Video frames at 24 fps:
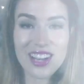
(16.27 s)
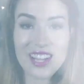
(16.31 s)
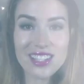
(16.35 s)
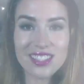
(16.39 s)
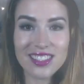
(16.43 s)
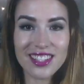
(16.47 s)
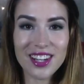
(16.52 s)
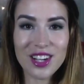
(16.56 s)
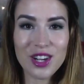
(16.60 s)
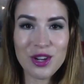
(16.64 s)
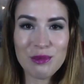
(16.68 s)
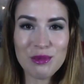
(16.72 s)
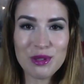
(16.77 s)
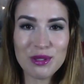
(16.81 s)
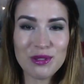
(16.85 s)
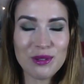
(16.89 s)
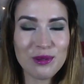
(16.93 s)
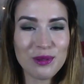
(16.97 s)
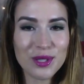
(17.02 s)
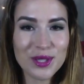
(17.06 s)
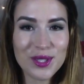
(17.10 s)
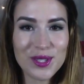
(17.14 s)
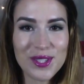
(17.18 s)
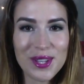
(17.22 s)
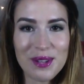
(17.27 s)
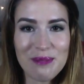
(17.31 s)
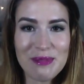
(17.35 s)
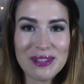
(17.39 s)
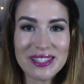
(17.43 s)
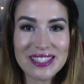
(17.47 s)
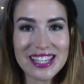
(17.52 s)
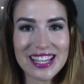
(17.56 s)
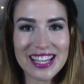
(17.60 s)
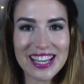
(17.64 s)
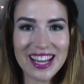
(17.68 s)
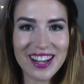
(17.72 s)
les traigo mis favoritos del mes
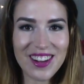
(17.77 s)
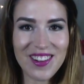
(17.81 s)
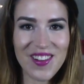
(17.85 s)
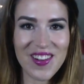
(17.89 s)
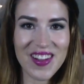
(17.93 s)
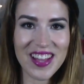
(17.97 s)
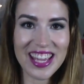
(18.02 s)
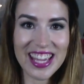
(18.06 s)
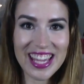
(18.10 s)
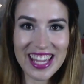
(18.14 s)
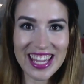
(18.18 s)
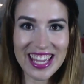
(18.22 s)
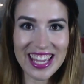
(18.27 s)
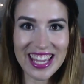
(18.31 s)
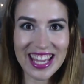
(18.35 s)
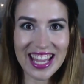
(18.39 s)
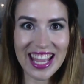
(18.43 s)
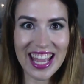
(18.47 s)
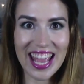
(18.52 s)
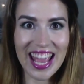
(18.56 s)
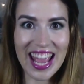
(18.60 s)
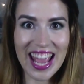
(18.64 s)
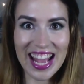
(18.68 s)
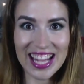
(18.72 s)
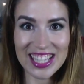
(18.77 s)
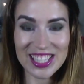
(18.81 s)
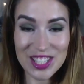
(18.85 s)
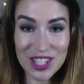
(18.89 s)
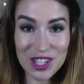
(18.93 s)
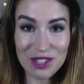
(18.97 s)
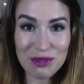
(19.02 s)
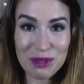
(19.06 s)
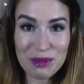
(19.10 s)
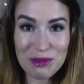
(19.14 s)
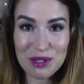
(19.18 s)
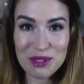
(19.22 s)
de enero y son
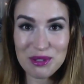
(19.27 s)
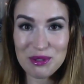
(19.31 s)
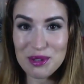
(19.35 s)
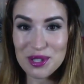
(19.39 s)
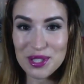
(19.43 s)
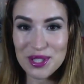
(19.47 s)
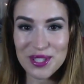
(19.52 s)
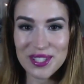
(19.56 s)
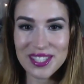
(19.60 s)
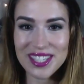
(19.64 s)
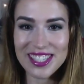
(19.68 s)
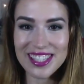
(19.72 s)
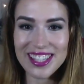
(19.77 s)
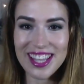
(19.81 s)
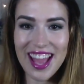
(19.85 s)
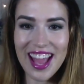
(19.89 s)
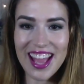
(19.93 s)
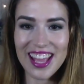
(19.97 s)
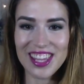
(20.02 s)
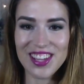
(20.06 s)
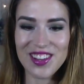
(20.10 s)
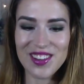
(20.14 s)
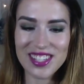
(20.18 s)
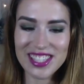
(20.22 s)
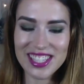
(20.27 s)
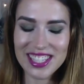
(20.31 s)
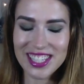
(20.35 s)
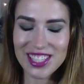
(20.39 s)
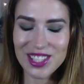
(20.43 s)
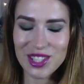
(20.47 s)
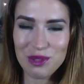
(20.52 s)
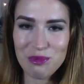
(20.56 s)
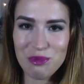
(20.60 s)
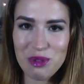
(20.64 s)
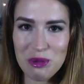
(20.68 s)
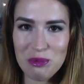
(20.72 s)
los primeros favoritos de este año, así que
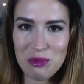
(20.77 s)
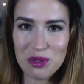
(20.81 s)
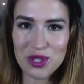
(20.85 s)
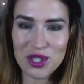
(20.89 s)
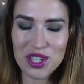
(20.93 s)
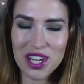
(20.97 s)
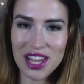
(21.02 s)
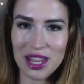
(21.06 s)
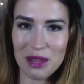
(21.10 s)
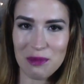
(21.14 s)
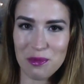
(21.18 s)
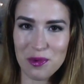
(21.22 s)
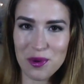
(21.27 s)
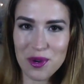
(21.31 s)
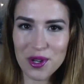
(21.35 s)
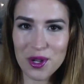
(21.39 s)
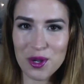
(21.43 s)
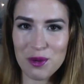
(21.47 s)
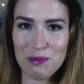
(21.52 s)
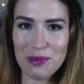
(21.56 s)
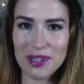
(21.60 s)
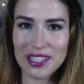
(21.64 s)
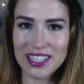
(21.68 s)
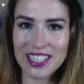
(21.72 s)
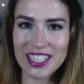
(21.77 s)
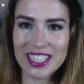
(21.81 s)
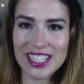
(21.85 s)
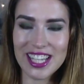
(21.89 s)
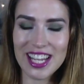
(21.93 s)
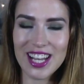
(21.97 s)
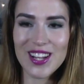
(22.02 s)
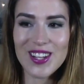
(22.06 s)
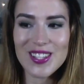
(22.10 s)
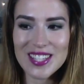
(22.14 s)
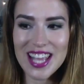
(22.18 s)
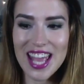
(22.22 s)
estoy muy emocionada por
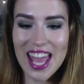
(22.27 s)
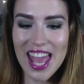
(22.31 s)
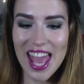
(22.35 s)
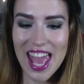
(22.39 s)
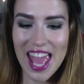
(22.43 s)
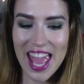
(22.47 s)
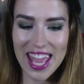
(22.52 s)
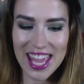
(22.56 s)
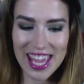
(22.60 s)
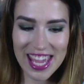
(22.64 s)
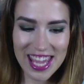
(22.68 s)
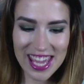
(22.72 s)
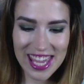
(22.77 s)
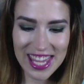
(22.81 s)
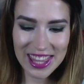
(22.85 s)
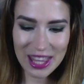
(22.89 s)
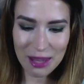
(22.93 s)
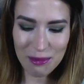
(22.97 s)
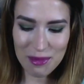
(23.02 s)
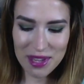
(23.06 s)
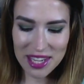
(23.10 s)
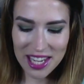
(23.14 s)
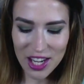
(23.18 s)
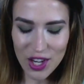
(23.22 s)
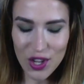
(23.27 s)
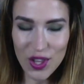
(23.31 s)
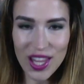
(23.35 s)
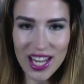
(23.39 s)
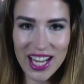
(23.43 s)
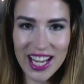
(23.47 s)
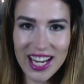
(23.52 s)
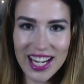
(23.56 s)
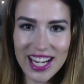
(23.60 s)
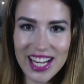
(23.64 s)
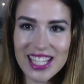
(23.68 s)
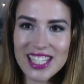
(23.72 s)
compartírselos. Y también quiero
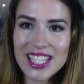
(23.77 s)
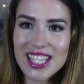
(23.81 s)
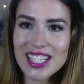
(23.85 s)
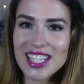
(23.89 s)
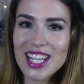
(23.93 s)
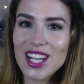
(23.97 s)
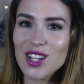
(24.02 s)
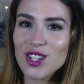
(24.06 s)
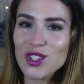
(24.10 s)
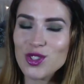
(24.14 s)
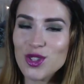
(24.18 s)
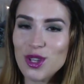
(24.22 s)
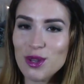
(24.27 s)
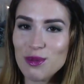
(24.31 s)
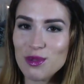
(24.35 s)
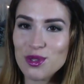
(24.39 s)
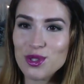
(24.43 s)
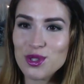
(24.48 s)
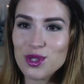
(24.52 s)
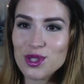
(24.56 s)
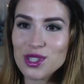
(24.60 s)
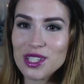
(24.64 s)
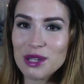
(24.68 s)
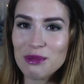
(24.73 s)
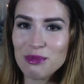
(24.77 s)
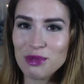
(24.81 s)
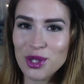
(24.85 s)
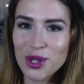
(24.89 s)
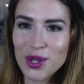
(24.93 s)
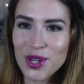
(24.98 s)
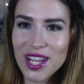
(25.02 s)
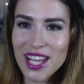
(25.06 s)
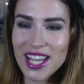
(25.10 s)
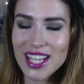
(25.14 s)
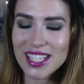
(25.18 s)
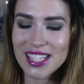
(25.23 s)
darle gracias a los nuevos
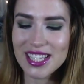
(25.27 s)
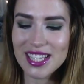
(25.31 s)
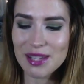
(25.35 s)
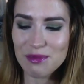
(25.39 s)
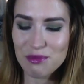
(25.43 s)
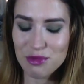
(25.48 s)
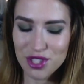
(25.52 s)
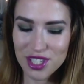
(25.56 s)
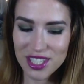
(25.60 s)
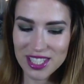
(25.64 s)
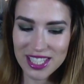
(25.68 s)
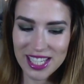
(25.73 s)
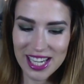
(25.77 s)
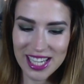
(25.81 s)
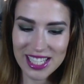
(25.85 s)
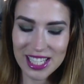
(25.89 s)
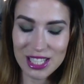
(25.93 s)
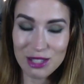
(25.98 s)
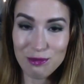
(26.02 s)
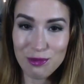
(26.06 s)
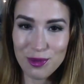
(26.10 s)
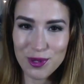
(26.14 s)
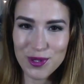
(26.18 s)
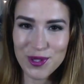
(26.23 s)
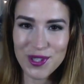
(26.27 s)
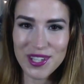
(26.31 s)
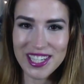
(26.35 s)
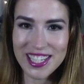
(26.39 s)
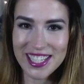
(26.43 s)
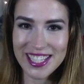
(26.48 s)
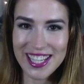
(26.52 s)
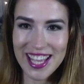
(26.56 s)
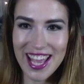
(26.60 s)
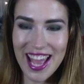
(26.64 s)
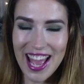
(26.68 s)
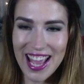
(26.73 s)
suscriptores. Muchas gracias por
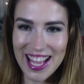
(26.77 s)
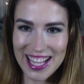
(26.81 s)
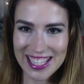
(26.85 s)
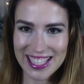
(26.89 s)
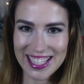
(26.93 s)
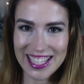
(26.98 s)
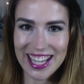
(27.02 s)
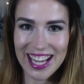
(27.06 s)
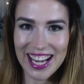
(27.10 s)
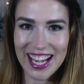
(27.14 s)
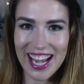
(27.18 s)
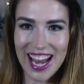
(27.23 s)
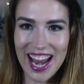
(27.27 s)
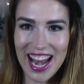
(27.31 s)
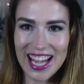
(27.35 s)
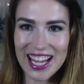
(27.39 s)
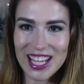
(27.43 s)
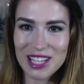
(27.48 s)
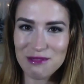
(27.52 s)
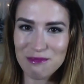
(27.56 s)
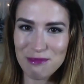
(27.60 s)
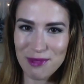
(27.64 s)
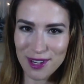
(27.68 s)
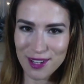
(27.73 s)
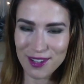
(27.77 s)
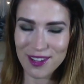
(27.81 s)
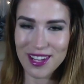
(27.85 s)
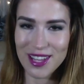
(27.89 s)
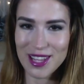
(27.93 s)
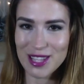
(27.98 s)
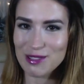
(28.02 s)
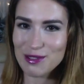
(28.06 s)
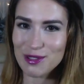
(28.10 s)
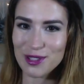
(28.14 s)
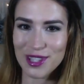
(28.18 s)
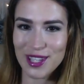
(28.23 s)
unirse a este canal y espero que
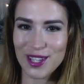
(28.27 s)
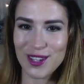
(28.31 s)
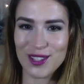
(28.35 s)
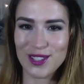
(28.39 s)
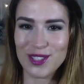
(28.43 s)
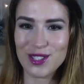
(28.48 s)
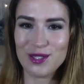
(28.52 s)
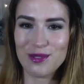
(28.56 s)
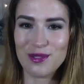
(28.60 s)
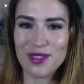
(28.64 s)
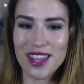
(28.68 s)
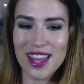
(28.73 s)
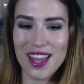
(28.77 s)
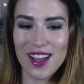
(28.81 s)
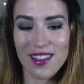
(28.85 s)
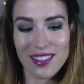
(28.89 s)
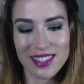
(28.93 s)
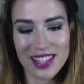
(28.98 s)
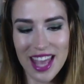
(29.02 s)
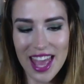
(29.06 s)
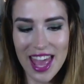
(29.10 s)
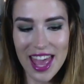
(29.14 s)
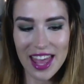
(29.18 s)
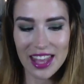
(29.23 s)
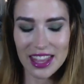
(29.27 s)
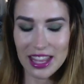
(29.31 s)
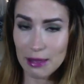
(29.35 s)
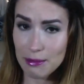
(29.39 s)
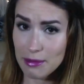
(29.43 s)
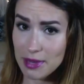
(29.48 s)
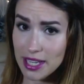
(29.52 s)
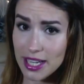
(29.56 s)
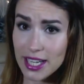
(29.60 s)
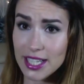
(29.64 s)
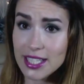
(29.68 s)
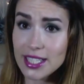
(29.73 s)
disfruten estos videos.
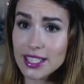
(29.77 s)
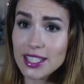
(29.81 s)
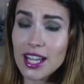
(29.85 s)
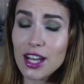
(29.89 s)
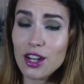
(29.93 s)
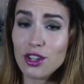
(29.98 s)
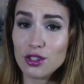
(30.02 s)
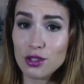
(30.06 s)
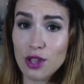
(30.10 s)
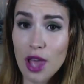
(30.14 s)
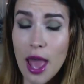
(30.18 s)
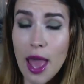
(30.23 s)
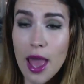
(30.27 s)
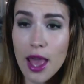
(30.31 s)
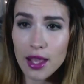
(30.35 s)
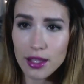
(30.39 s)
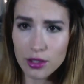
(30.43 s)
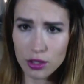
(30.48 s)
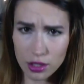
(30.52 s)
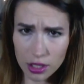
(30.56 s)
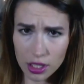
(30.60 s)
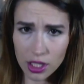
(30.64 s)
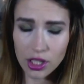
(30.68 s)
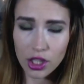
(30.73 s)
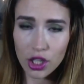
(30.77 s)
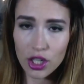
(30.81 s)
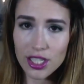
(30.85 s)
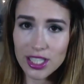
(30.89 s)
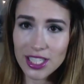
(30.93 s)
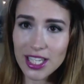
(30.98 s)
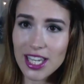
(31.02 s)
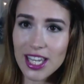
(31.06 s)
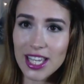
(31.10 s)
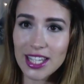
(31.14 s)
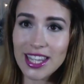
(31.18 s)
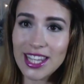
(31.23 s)
También gracias a los suscriptores
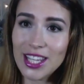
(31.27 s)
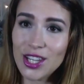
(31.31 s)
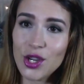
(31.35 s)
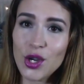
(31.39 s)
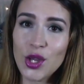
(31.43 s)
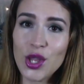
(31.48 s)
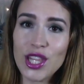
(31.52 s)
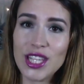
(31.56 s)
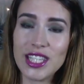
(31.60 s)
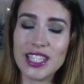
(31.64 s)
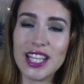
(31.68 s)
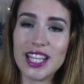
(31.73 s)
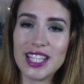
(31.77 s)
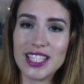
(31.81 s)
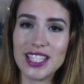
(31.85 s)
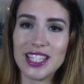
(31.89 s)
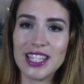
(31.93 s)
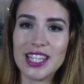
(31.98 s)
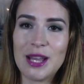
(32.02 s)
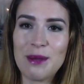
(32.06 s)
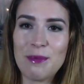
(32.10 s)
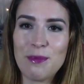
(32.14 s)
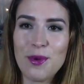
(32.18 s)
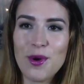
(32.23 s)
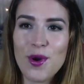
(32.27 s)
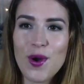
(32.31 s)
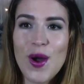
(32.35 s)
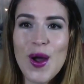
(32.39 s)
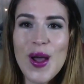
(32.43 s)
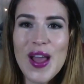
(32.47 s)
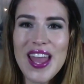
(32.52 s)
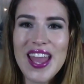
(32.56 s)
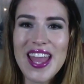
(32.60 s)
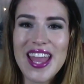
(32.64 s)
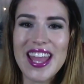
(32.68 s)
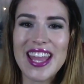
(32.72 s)
que yo tengo desde hace tiempo.
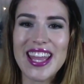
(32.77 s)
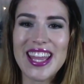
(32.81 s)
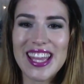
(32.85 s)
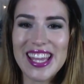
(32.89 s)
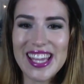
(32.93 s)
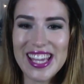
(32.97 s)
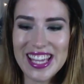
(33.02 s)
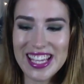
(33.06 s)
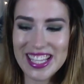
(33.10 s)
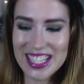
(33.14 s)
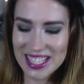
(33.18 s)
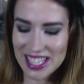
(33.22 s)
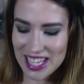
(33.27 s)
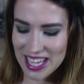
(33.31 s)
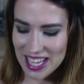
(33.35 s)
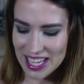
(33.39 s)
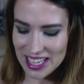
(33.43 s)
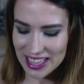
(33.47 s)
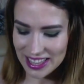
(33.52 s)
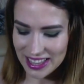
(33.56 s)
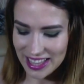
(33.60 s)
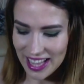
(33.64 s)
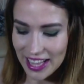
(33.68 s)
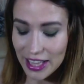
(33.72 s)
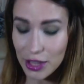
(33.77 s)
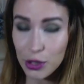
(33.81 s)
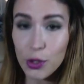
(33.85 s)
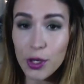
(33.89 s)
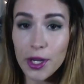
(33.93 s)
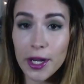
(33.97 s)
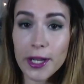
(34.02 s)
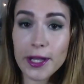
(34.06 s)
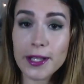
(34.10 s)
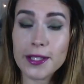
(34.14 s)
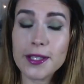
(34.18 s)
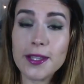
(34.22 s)
Y sin tanto
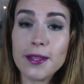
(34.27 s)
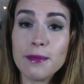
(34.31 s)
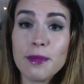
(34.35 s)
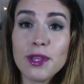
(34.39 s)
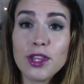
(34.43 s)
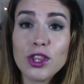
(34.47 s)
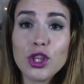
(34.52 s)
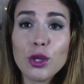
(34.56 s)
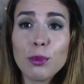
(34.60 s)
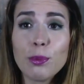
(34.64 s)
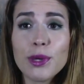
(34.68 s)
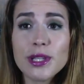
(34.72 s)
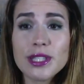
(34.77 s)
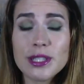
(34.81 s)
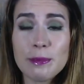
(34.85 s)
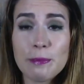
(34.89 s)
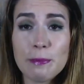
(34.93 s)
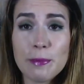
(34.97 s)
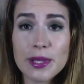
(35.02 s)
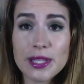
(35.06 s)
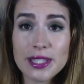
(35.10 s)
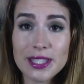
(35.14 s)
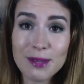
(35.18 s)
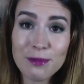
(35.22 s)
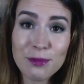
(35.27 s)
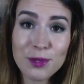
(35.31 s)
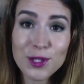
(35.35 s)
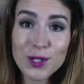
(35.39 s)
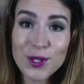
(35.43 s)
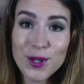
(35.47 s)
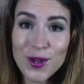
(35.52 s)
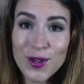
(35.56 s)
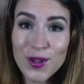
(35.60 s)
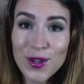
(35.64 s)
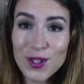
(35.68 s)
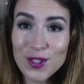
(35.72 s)
agradecimiento, pues empecemos
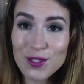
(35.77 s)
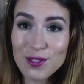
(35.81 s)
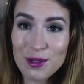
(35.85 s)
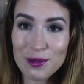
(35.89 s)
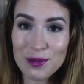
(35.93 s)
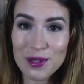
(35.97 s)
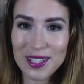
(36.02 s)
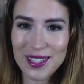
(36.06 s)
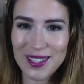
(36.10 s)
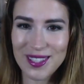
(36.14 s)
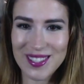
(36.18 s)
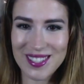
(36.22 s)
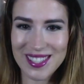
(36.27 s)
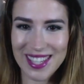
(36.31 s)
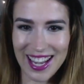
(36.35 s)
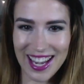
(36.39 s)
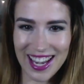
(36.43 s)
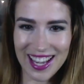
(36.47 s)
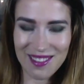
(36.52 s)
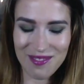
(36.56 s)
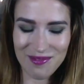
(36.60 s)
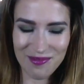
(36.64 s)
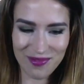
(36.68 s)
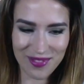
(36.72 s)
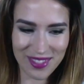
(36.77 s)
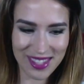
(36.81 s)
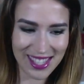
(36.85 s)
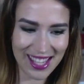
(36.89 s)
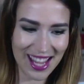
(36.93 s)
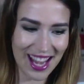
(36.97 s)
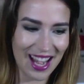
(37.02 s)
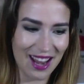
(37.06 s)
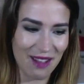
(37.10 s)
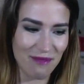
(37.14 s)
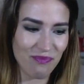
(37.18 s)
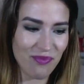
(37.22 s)
con los favoritos. ¿Sale?
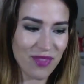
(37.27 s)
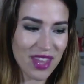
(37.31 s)
Sale.